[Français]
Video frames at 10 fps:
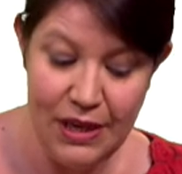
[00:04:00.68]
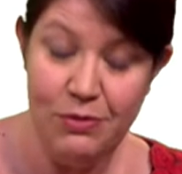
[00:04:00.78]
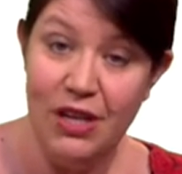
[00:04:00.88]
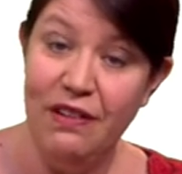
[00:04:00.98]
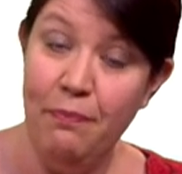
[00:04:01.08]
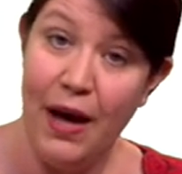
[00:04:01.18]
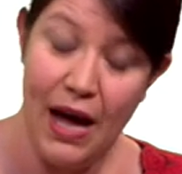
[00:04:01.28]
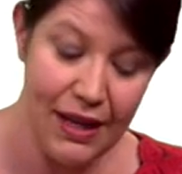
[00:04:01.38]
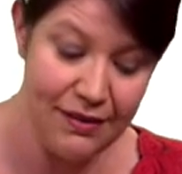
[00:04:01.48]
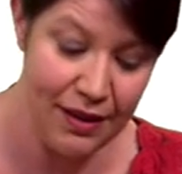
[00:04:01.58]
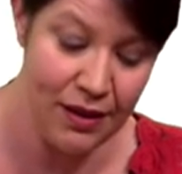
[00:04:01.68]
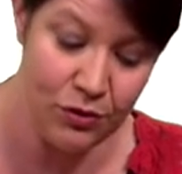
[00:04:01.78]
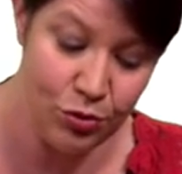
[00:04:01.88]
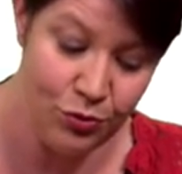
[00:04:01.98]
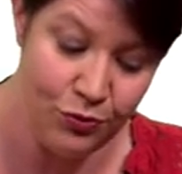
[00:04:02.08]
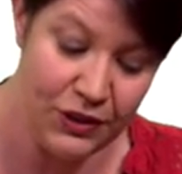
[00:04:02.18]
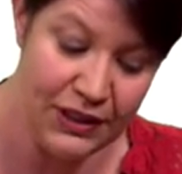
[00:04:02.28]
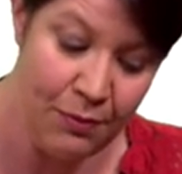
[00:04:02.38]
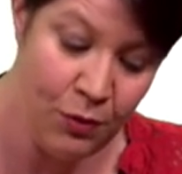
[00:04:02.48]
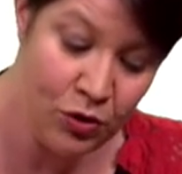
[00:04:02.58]
je n'avais pas atteint
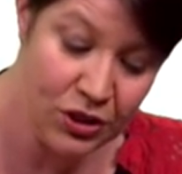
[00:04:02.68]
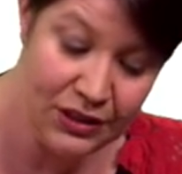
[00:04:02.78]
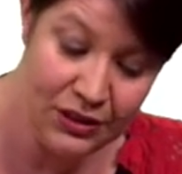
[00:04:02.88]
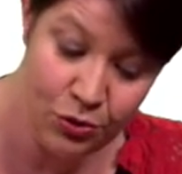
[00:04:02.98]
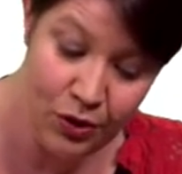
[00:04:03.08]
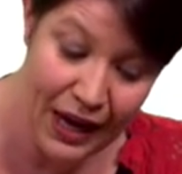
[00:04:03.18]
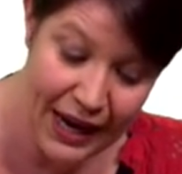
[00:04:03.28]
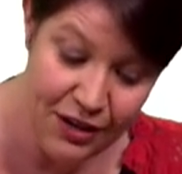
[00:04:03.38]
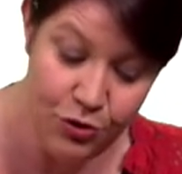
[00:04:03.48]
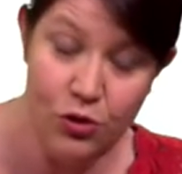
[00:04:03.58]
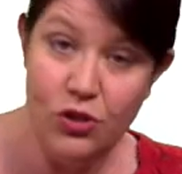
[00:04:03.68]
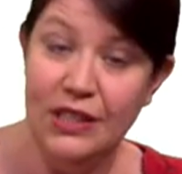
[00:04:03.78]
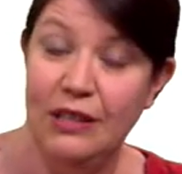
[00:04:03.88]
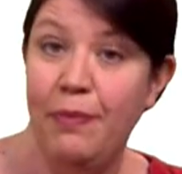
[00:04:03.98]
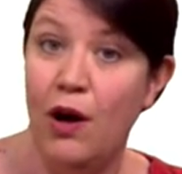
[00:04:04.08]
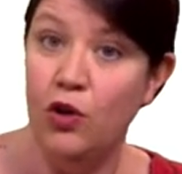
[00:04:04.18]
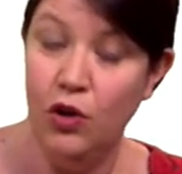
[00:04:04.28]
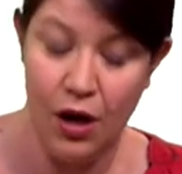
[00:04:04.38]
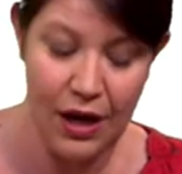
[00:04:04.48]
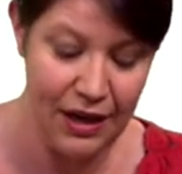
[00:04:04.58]
suffisamment, j'étais sur L2, je n'étais pas
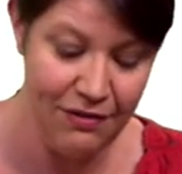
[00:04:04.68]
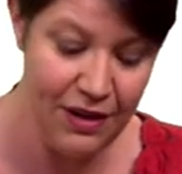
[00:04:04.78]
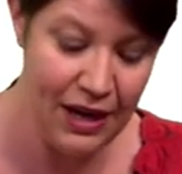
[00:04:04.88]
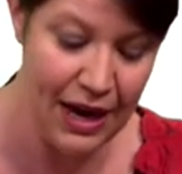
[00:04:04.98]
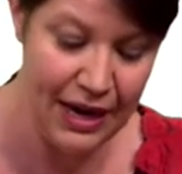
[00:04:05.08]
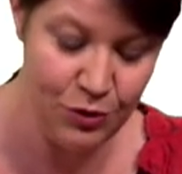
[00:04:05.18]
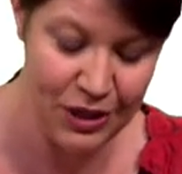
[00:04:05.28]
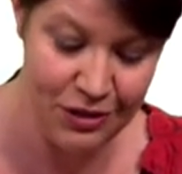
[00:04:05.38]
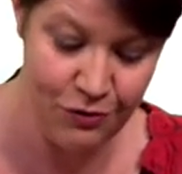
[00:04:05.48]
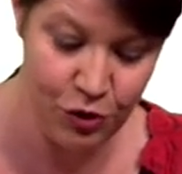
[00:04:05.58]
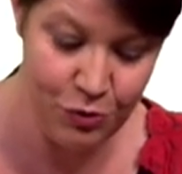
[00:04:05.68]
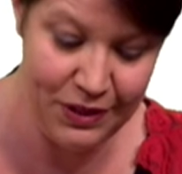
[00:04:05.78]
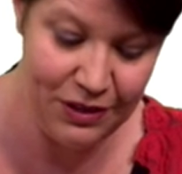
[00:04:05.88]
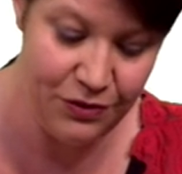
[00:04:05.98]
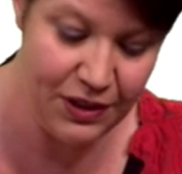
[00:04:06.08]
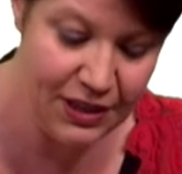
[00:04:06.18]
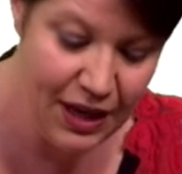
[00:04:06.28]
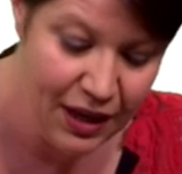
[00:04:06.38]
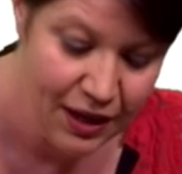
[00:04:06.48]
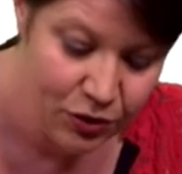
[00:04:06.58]
encore arrivé à l'objectif que je m'étais
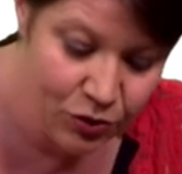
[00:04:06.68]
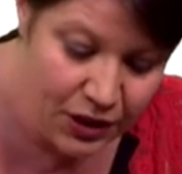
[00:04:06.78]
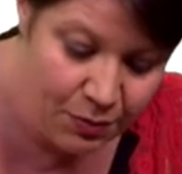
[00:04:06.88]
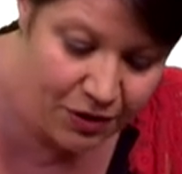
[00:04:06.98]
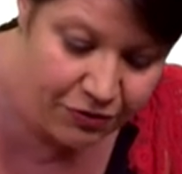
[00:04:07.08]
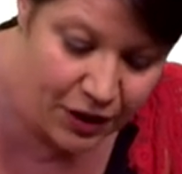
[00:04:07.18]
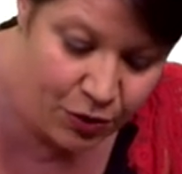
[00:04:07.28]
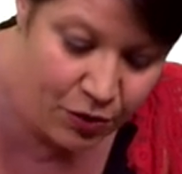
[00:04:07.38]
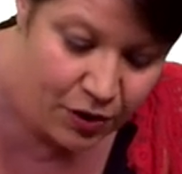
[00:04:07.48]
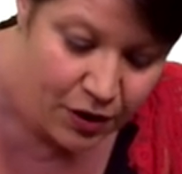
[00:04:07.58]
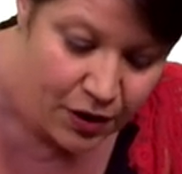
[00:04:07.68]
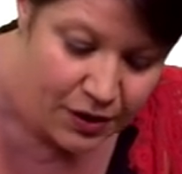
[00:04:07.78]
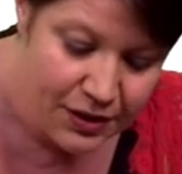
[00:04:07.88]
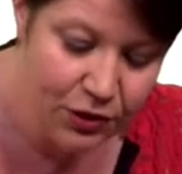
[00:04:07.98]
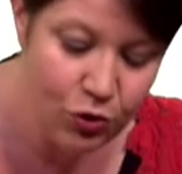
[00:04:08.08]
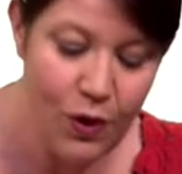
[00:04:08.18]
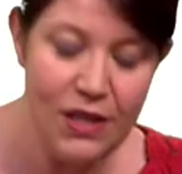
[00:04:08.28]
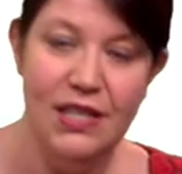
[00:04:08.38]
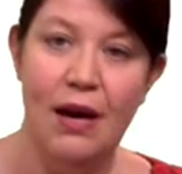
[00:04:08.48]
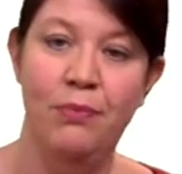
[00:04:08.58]
fixé. Donc, il m'a fallu cette
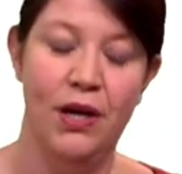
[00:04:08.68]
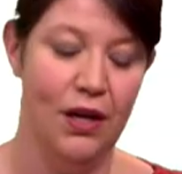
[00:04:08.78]
troisième